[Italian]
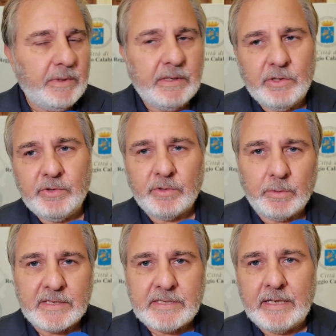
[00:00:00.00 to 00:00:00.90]
quindi ci sono
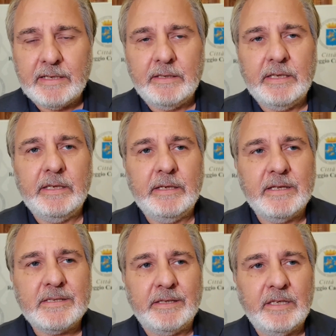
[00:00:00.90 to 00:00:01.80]
una serie di
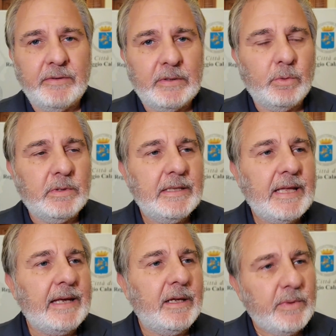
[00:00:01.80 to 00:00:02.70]
iniziative in tutta
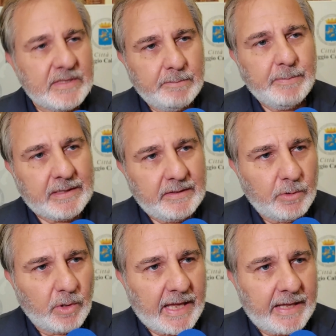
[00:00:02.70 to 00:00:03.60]
Italia, questa è
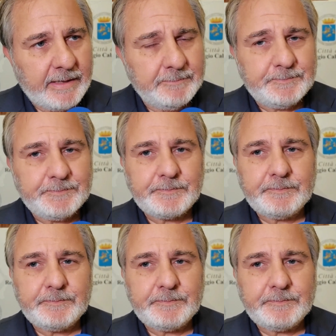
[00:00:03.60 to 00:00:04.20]
particolare.